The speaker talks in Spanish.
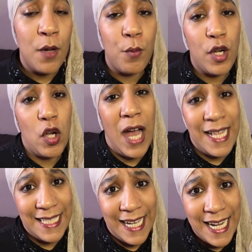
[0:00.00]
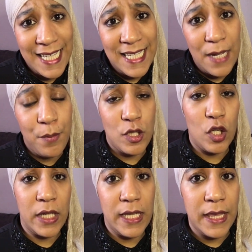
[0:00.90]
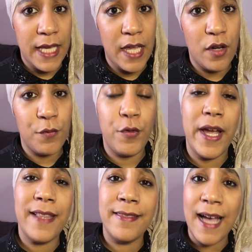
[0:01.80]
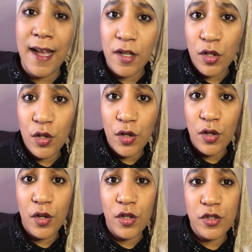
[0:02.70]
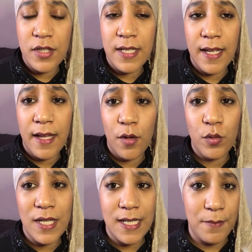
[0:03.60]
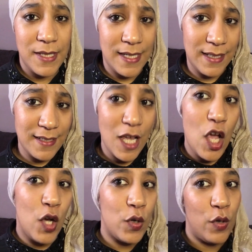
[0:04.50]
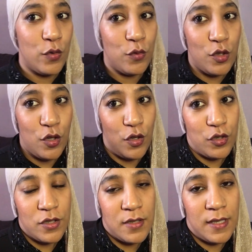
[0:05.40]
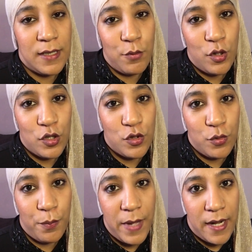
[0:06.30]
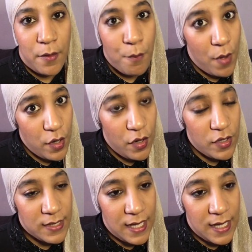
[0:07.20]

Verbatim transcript: Bueno, al llegar allí, pues lo que hicieron fue darnos eh, unas camisetas con unos dibujos súper monos de